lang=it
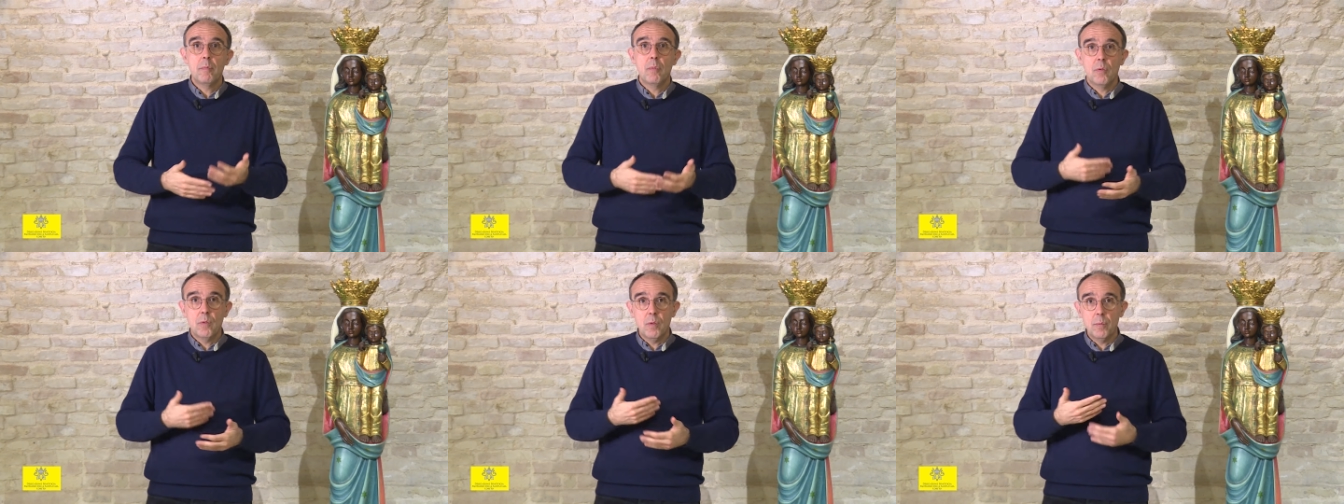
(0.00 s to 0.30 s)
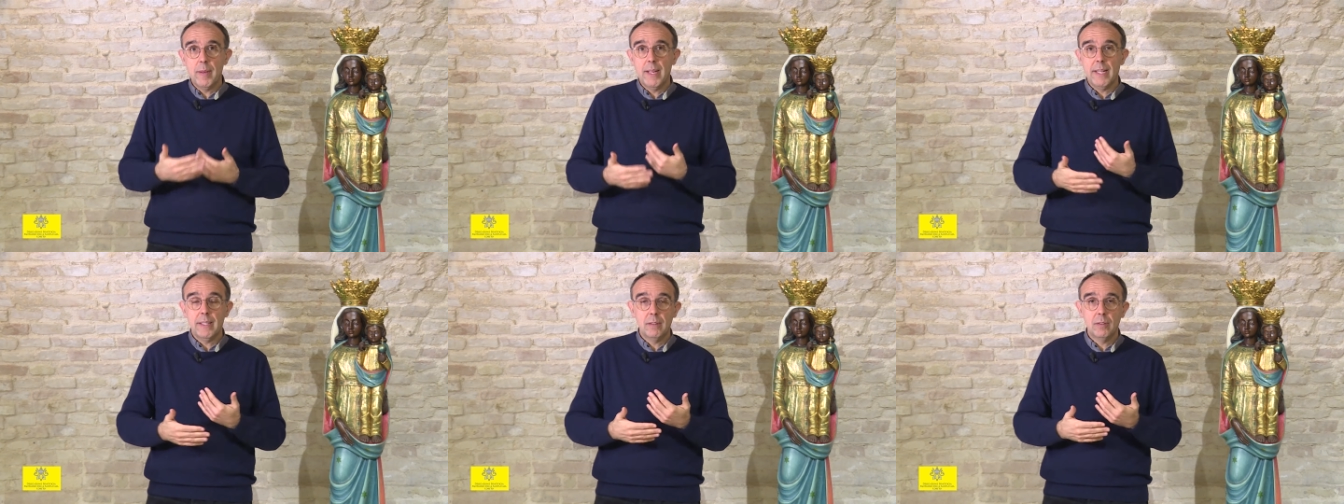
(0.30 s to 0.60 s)

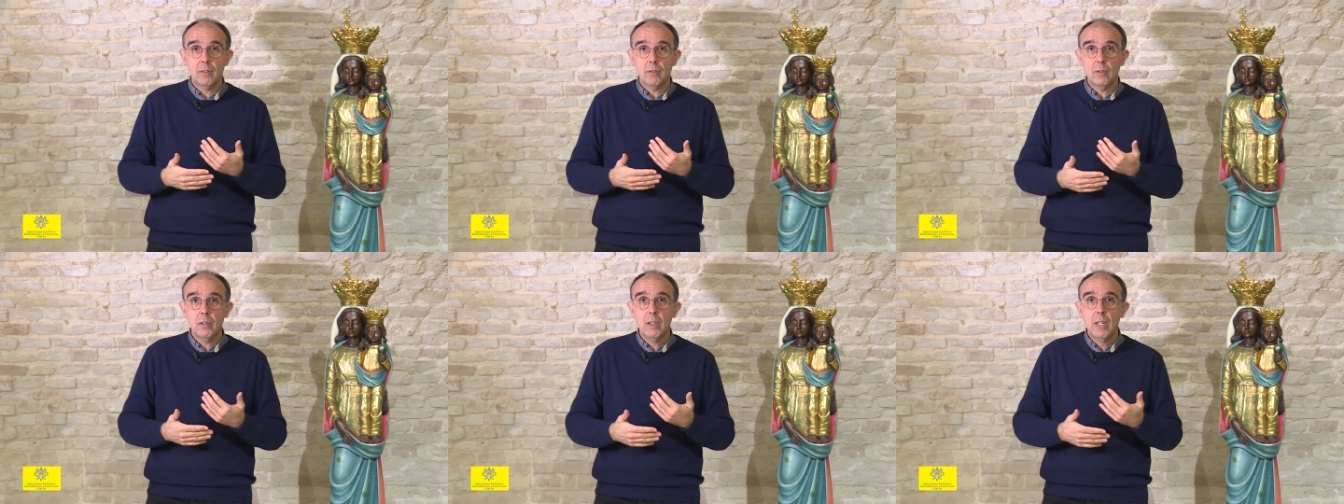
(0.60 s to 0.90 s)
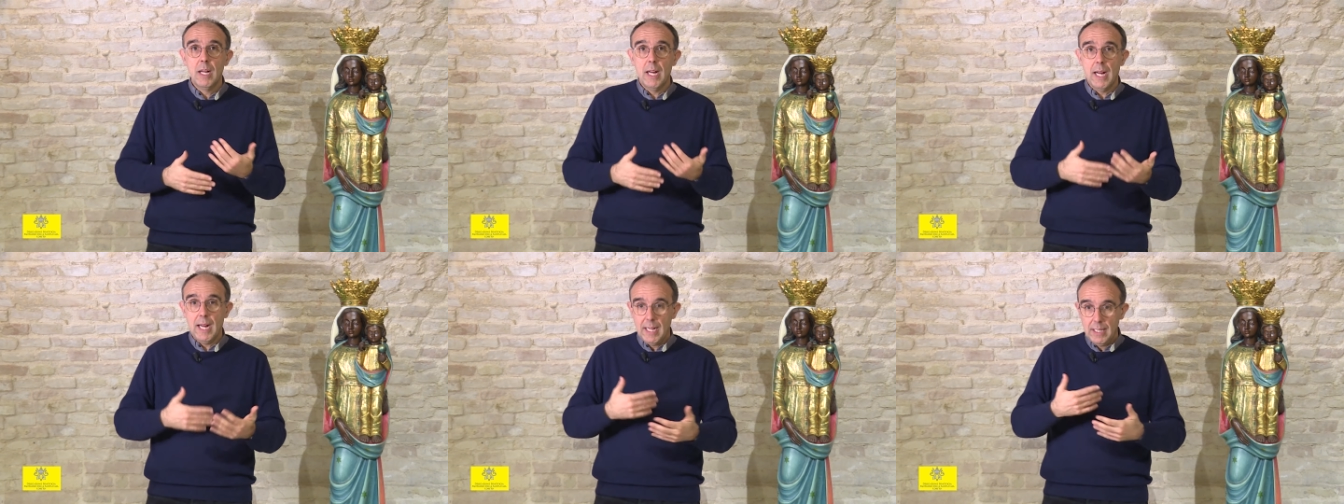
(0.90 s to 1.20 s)
movimento,
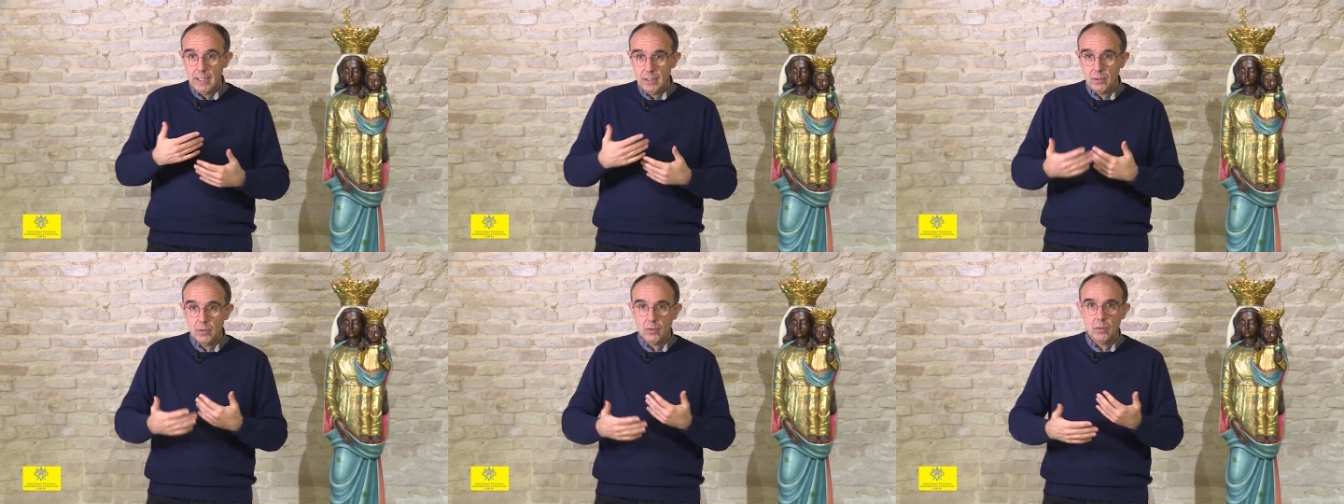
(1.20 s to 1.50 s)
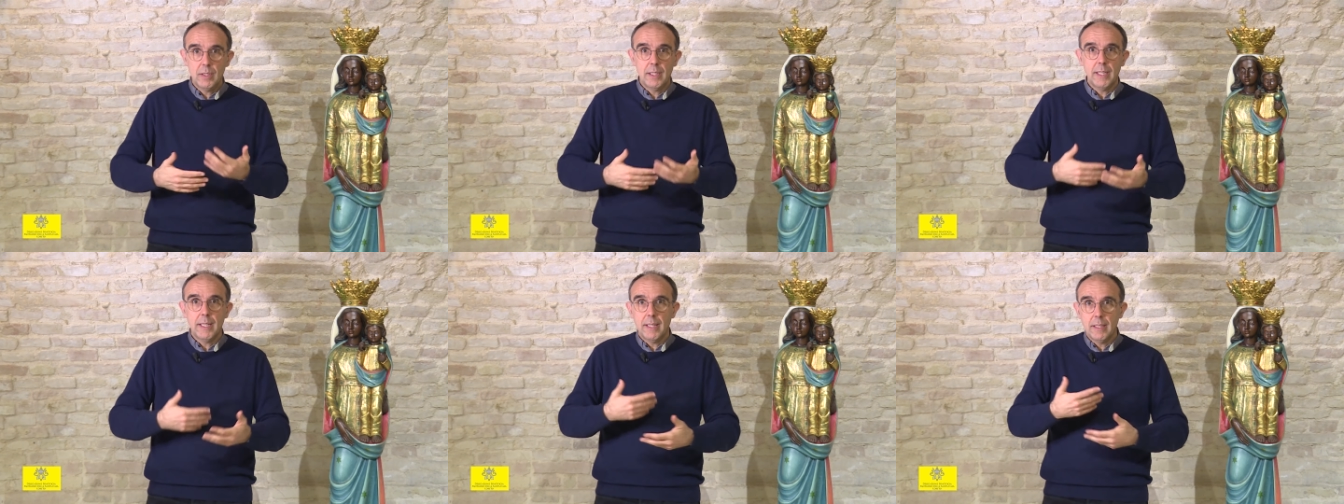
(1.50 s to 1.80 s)
altro
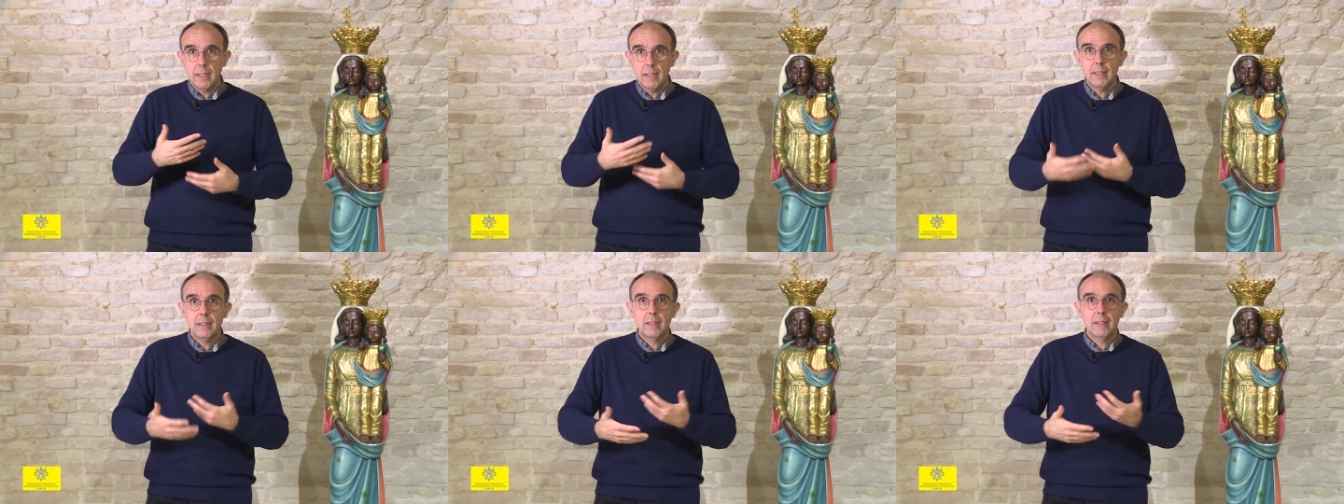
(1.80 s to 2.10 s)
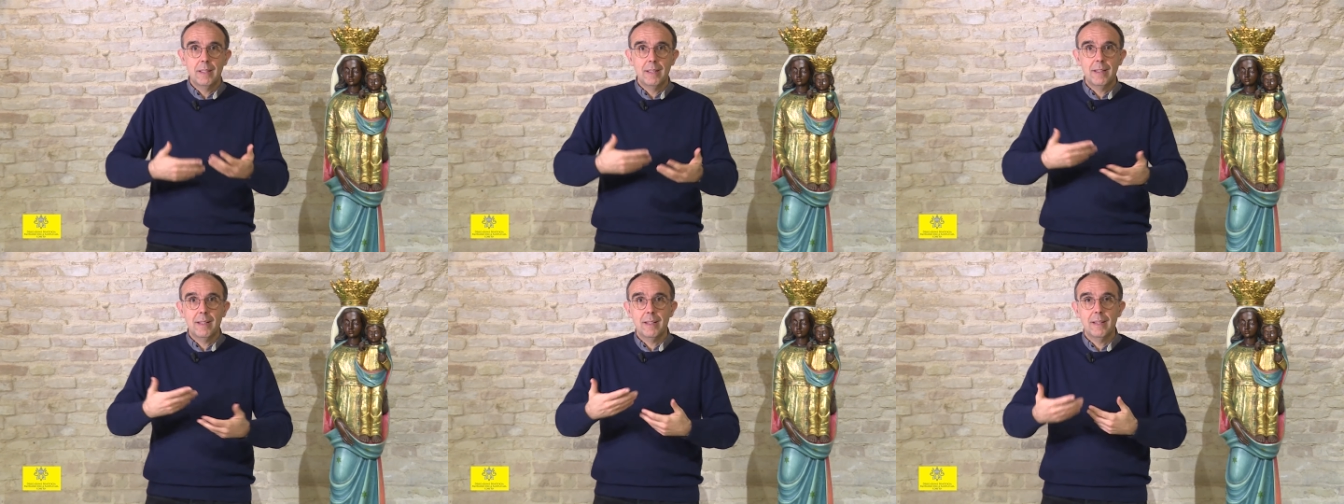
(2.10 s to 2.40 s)
che
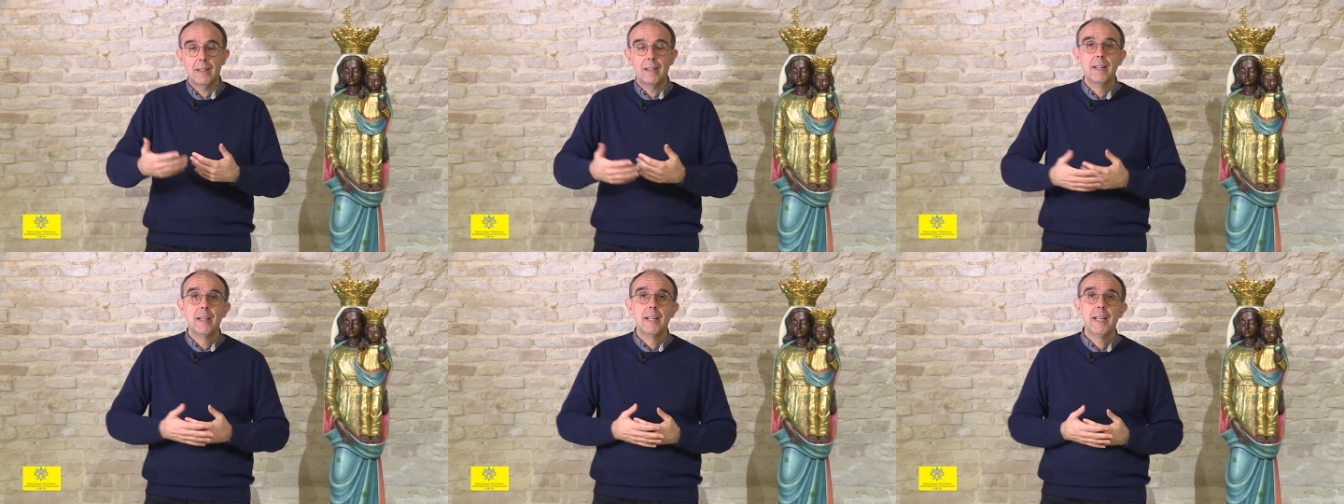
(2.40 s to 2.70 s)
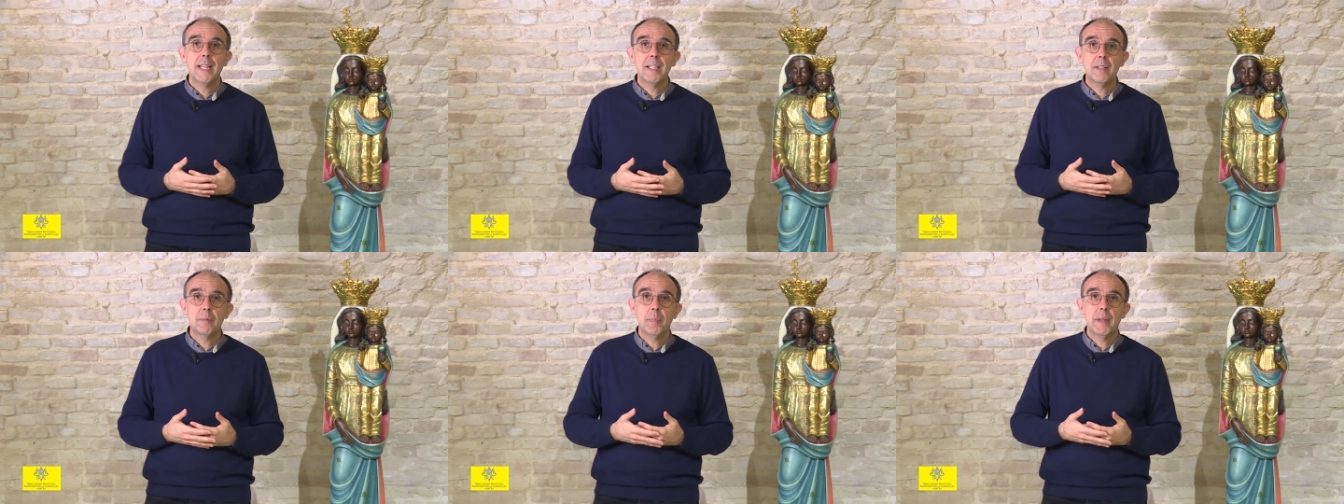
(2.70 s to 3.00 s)
eh,
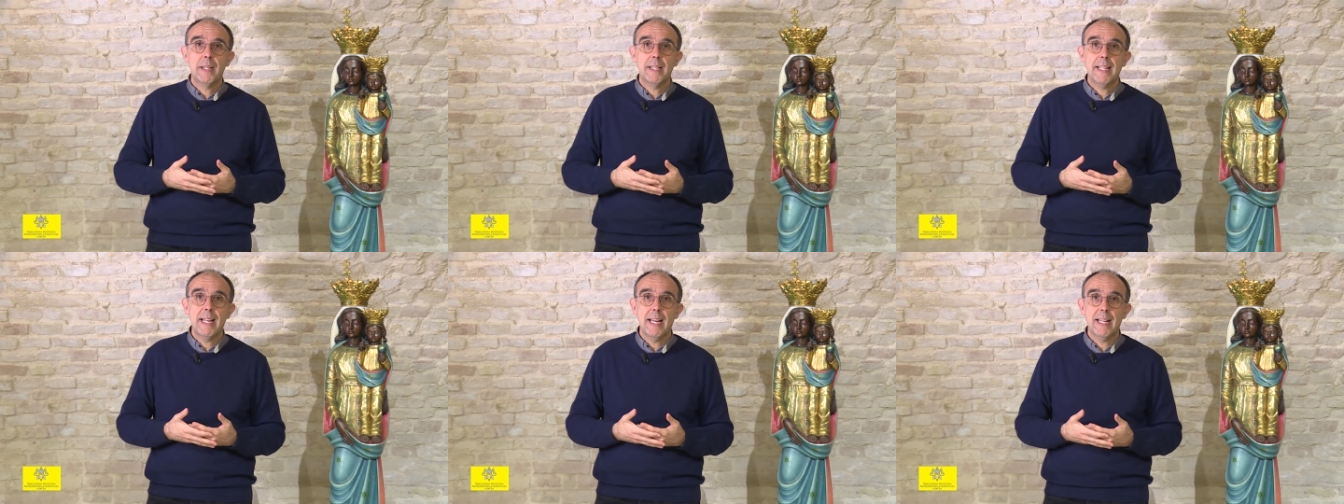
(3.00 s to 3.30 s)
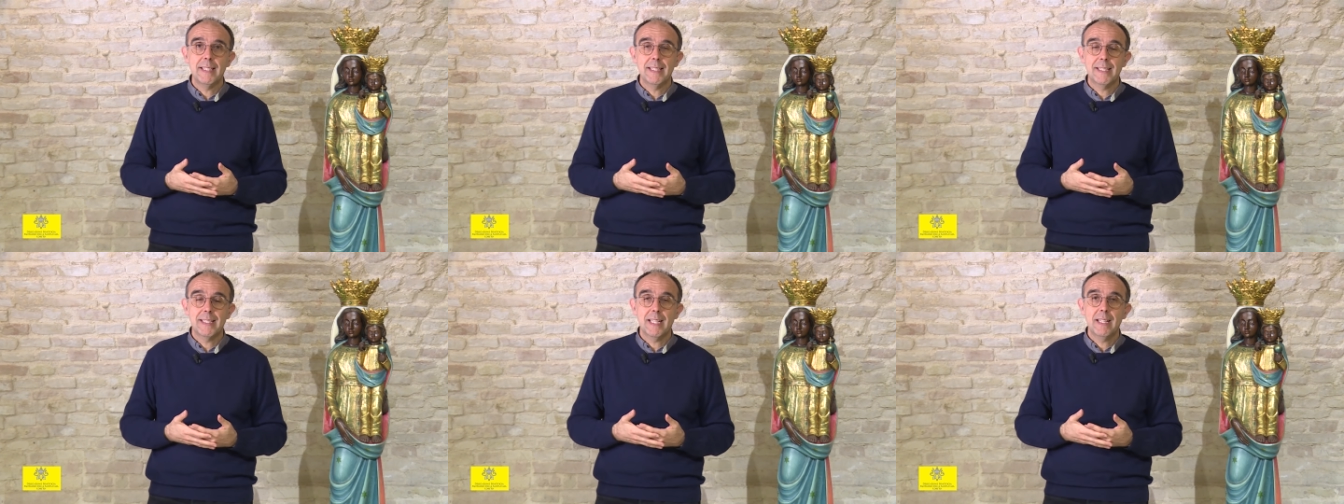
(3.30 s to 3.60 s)

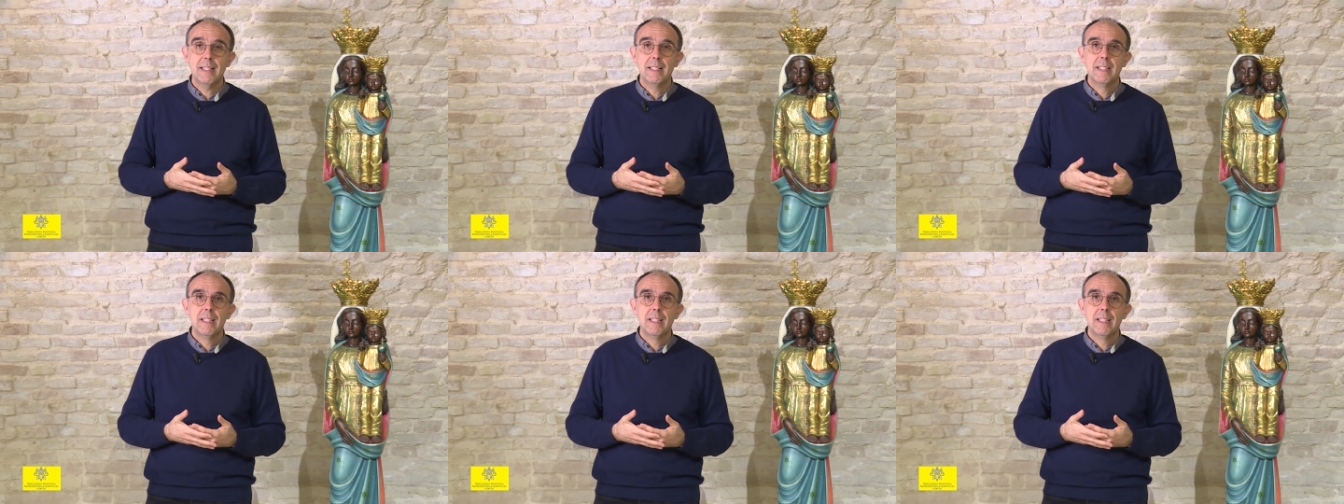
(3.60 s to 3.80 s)
esperienza.